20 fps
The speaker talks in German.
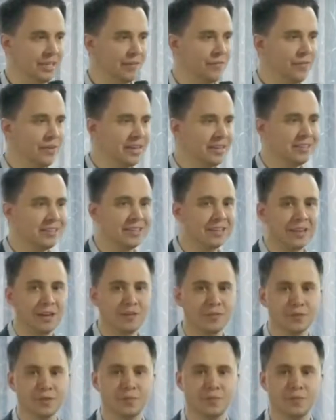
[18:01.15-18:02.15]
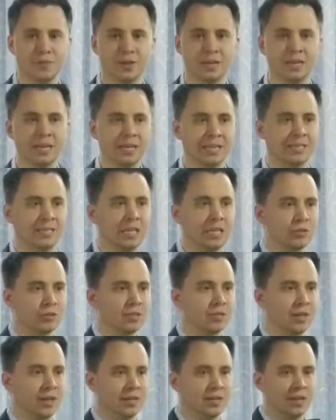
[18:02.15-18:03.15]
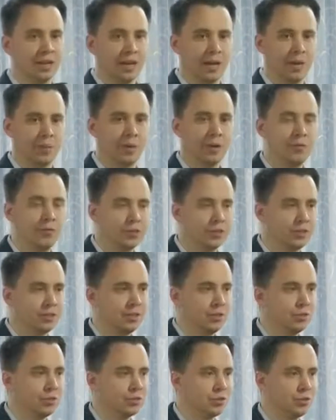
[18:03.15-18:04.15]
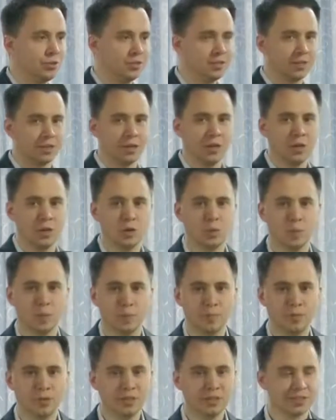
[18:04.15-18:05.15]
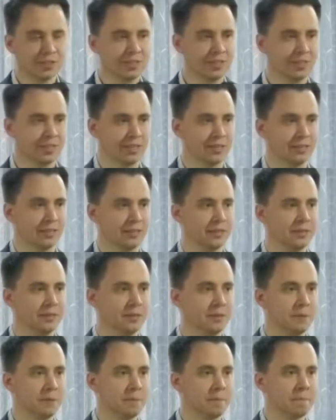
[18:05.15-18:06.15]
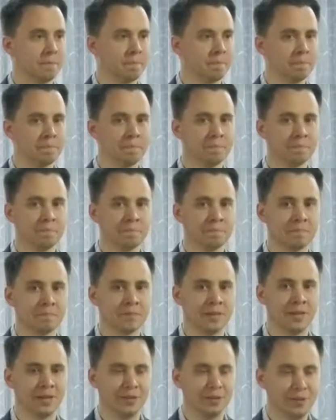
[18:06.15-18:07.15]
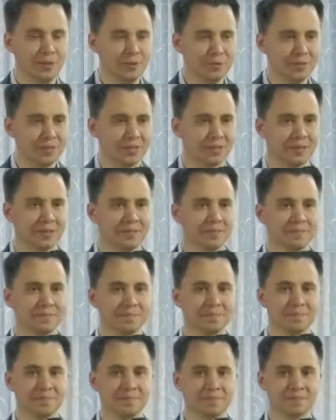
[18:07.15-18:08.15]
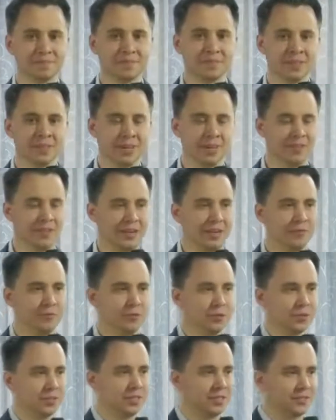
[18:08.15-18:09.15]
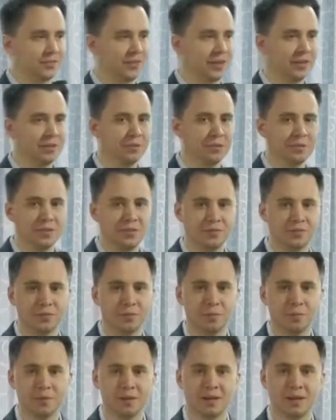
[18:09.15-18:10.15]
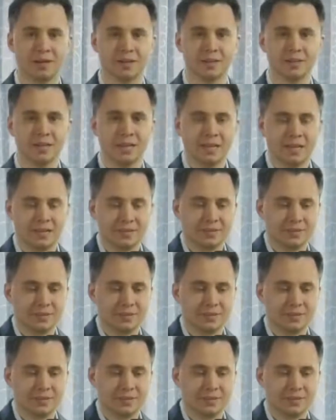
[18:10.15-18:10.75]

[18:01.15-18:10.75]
Ihr werdet Kraft empfangen. Jesus hat am Auferstehungssonntag über Pfingsten geredet. Halleluja. Weil er wusste, es war noch nicht vollbracht.